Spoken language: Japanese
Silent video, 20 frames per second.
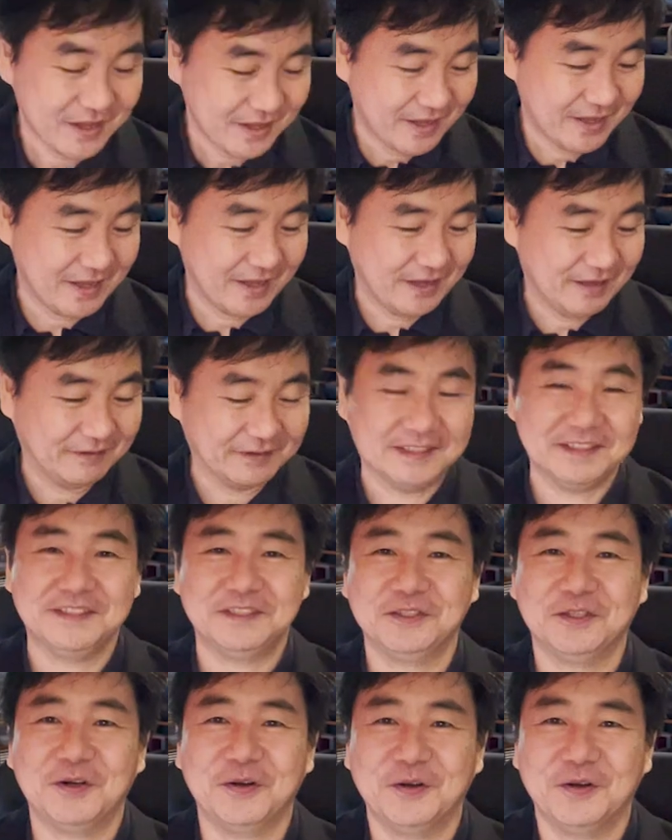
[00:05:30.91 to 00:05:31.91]
えー、私
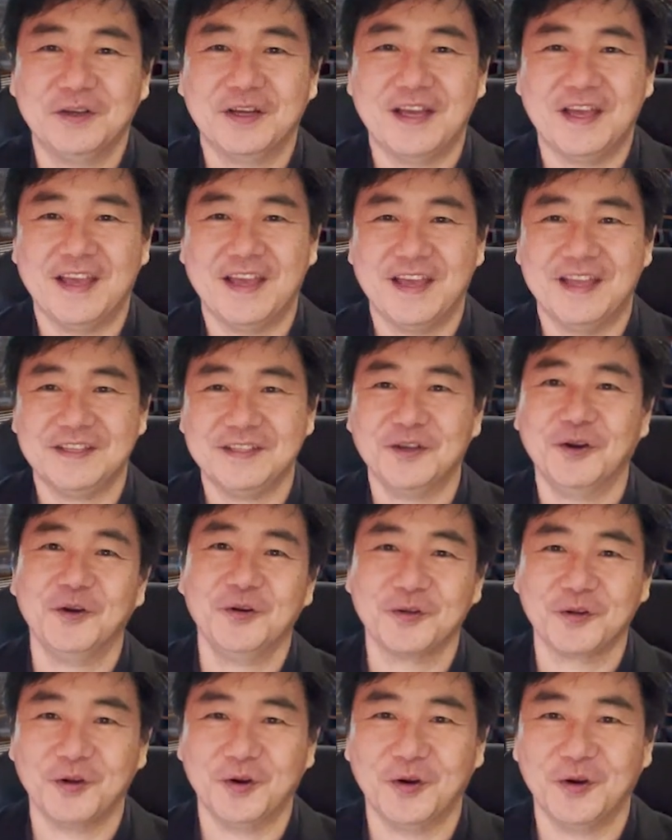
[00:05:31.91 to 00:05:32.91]
の、えー、日
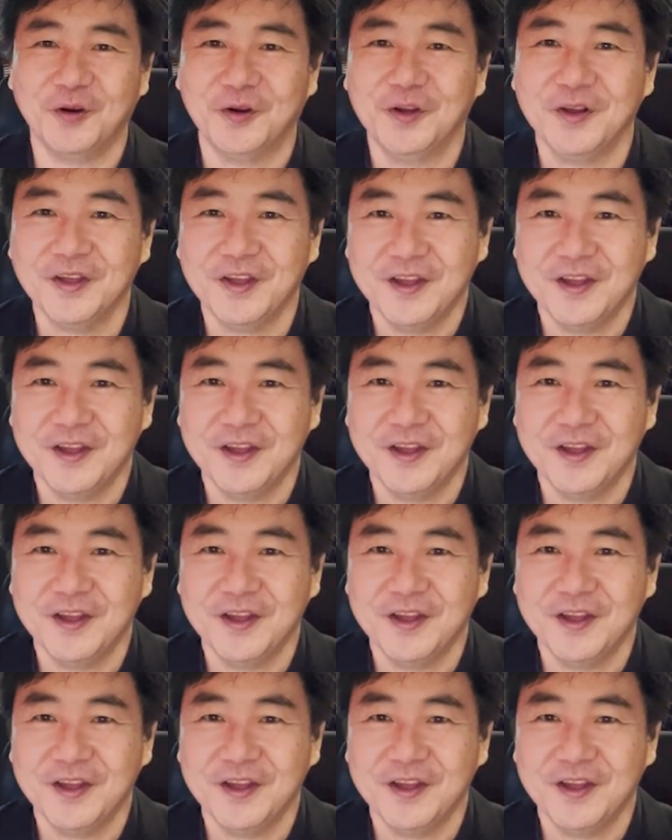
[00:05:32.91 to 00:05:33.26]
本語